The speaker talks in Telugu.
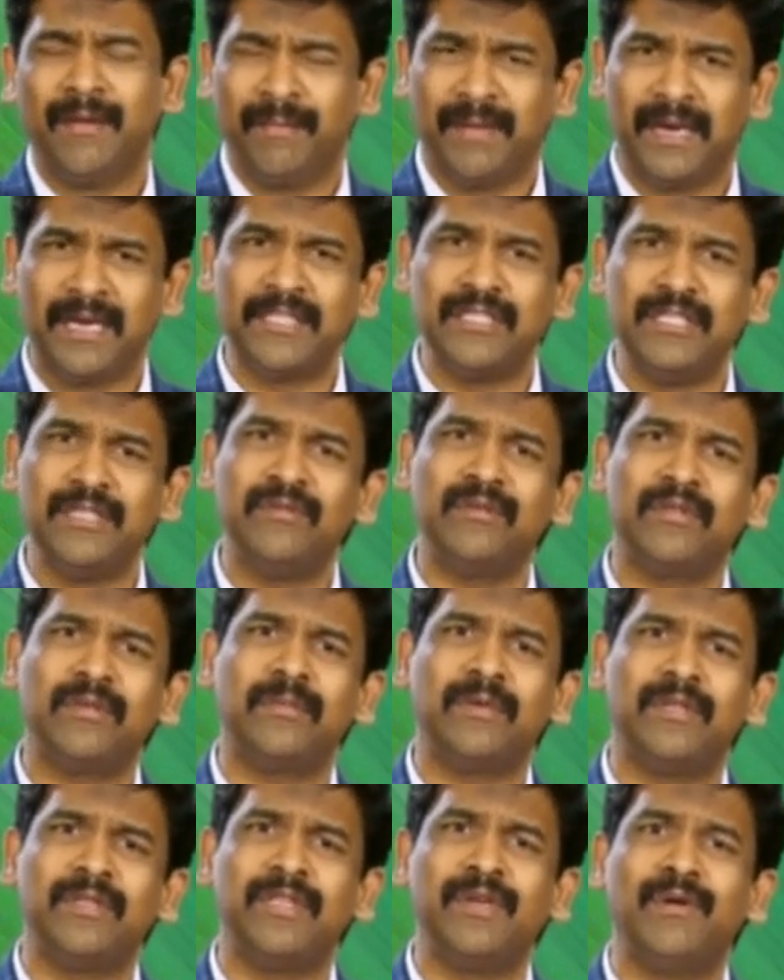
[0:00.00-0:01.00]
మన
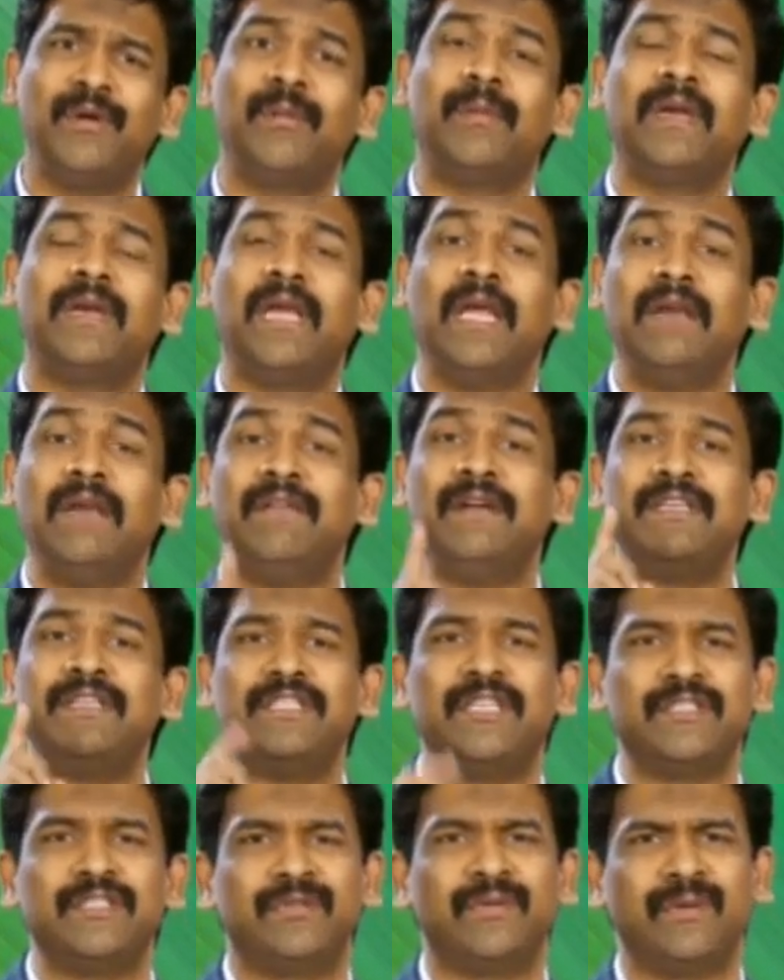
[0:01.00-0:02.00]
జీవితంలో దేవుడు మనల్ని ఎలివేట్
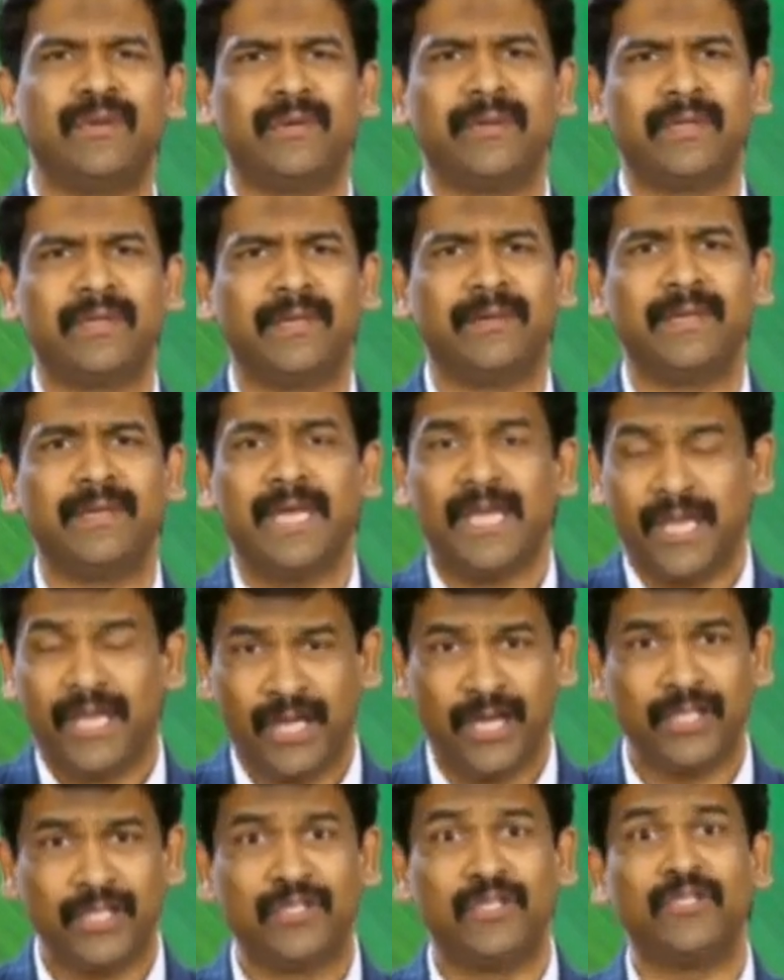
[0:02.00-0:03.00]
చేస్తూనే ఉంటాడు
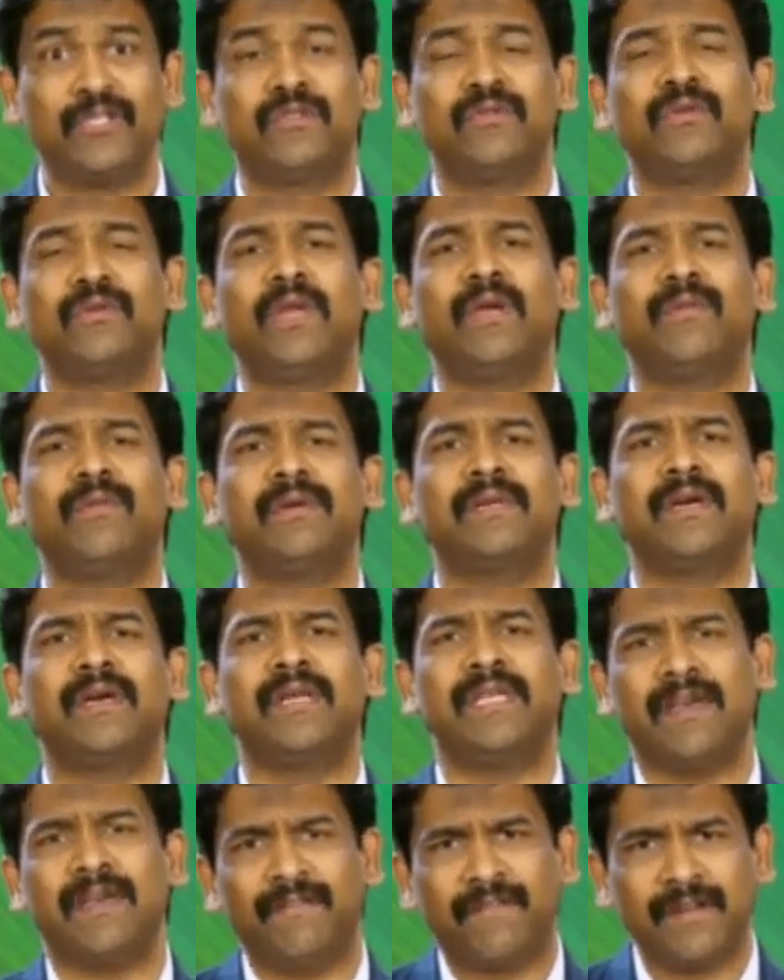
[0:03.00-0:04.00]
హెచ్చిస్తూనే
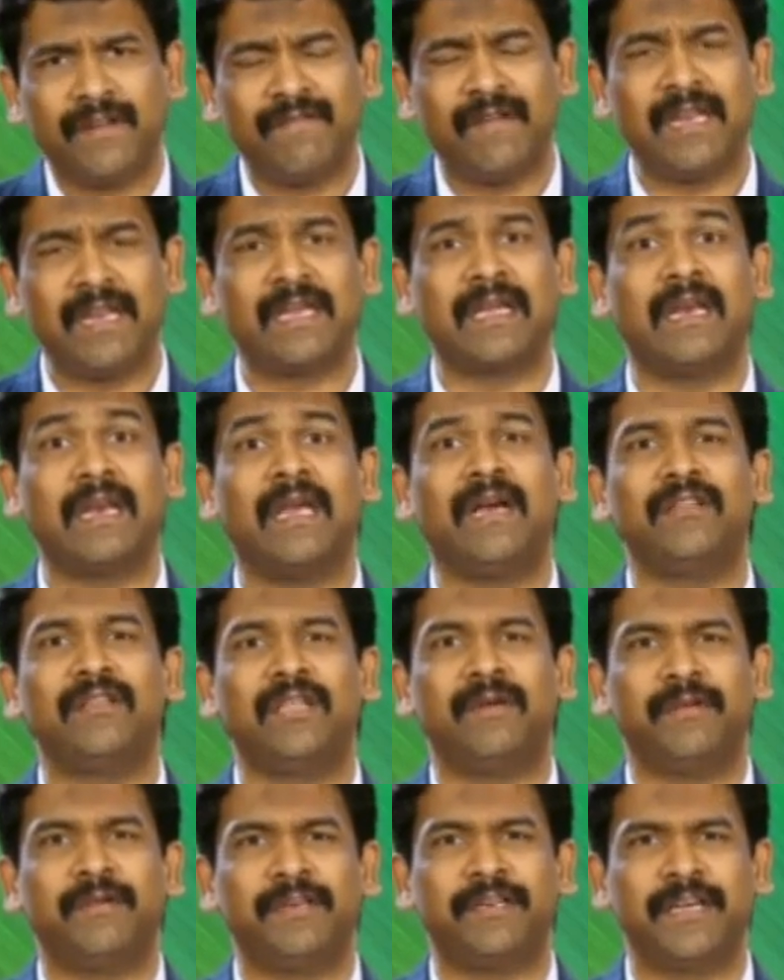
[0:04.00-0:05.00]
ఉంటాడు ఎవరి వెనక్కి
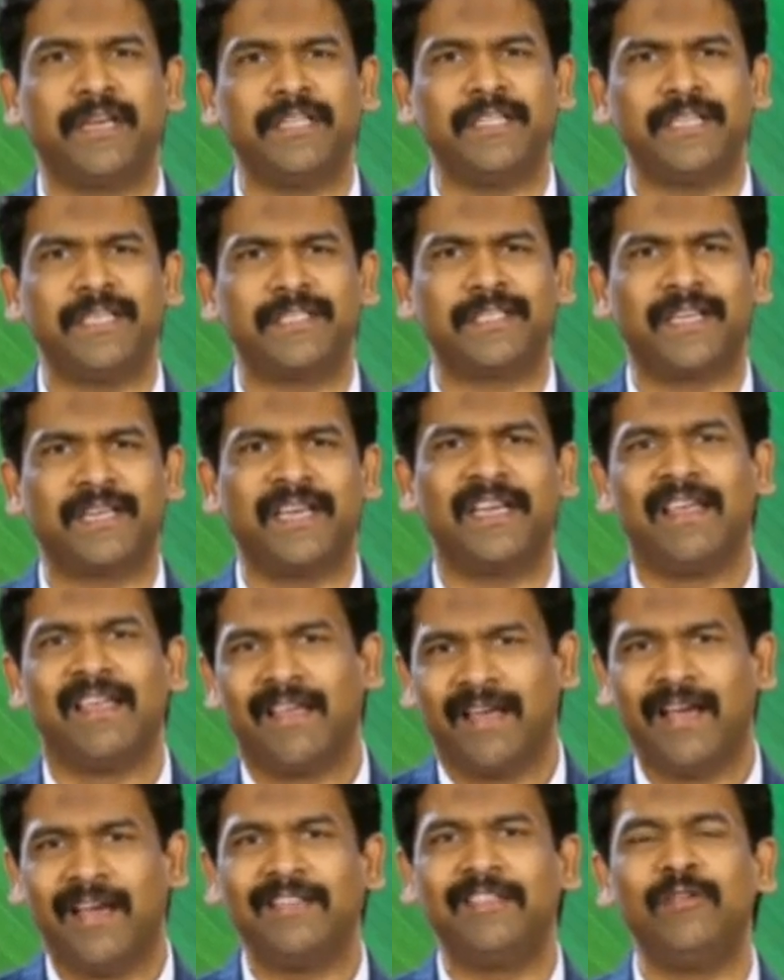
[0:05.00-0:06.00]
లాగుదామని ట్రై చేసినా
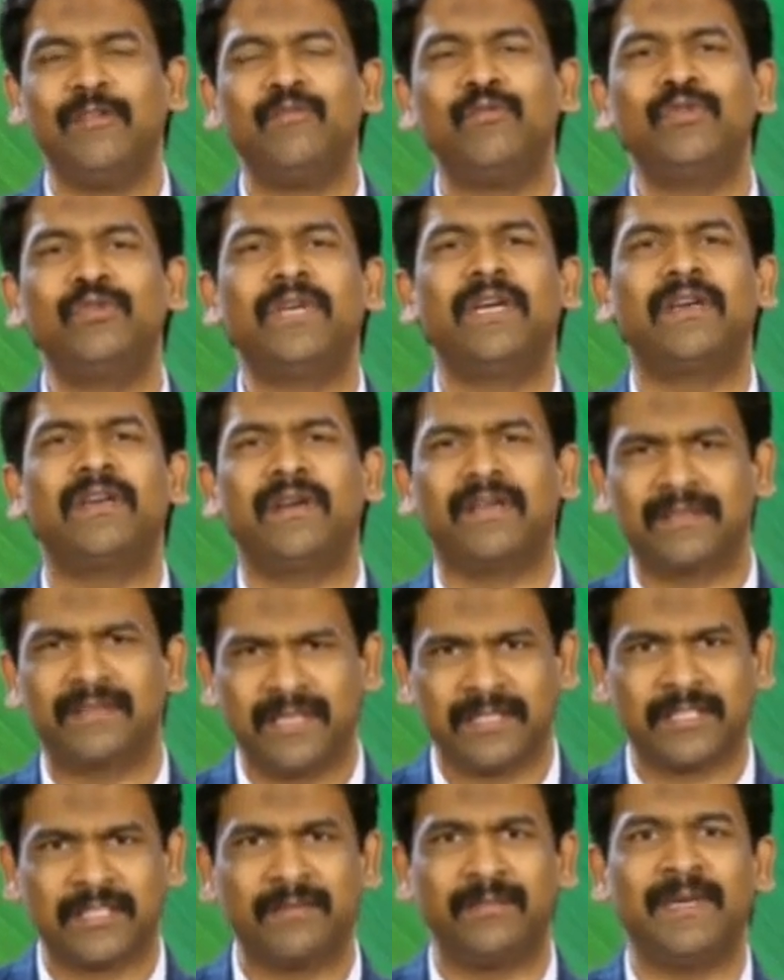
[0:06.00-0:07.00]
అయితే ఈ మూడేట్లో
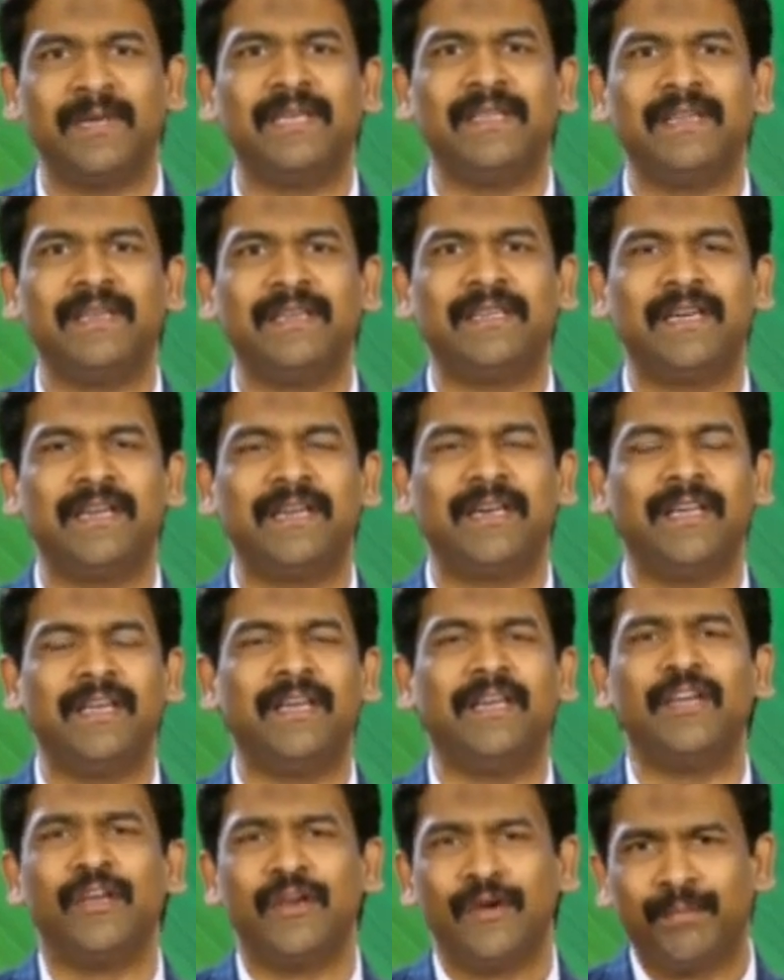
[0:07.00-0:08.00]
కష్టమైనది ఏంటంటే
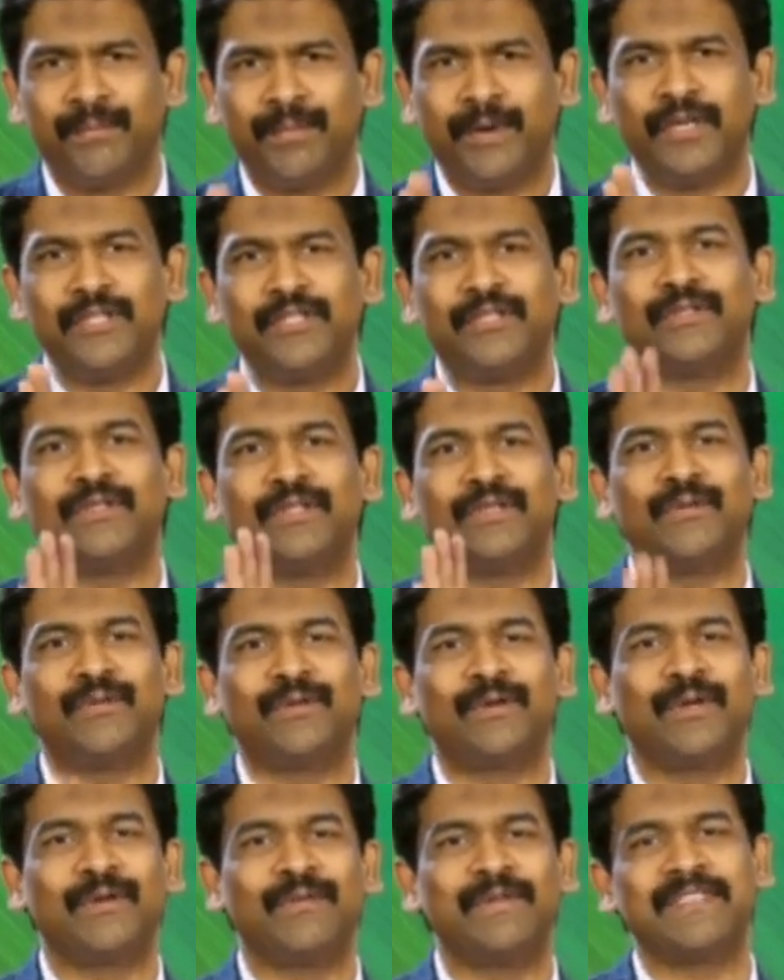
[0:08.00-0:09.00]
పరిశుద్ధంగా
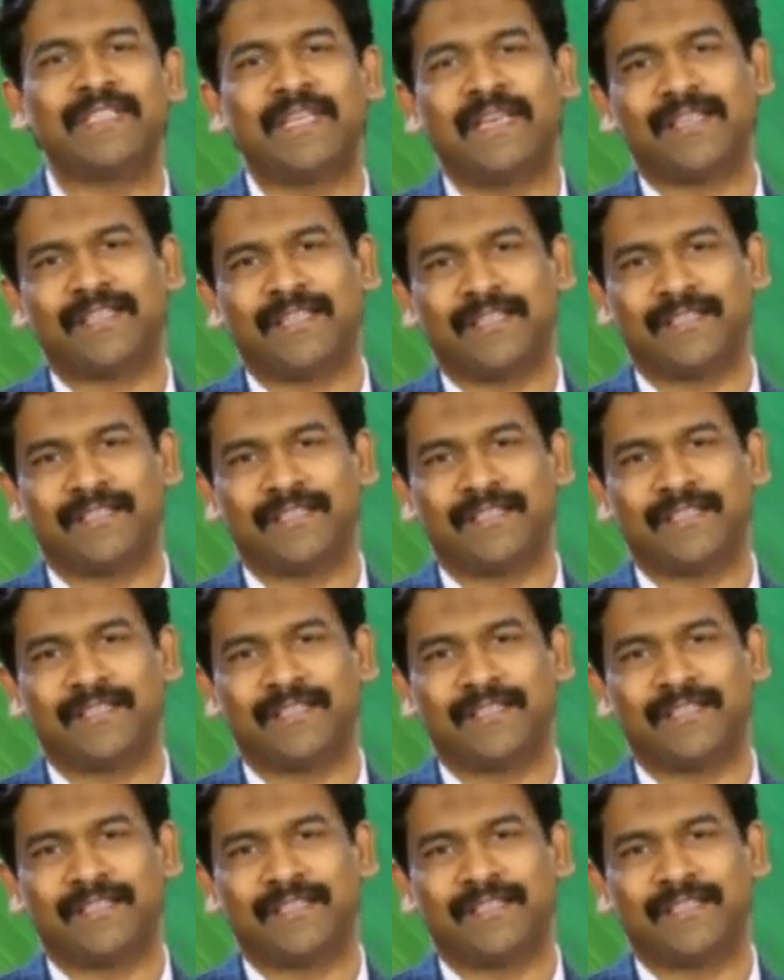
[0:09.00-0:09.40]
ఉండడమే చాలా